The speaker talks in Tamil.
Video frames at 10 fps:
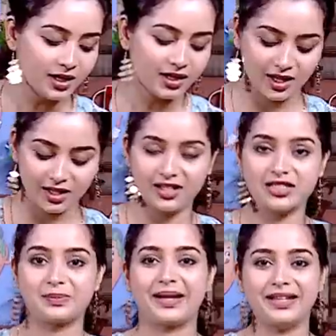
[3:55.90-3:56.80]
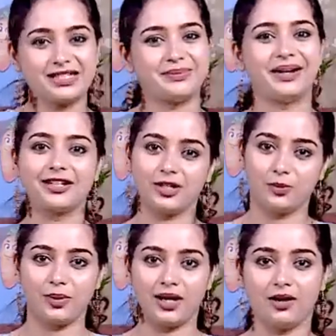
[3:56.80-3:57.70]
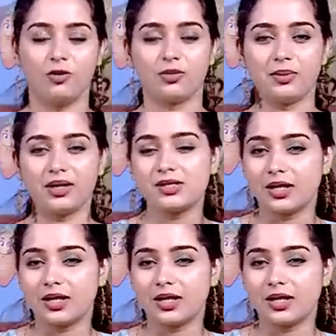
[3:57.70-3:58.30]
ஏன்னா இதில் ஸ்பைஸ் மாதிரி எதுவுமே இல்லை ஒரு மாதிரி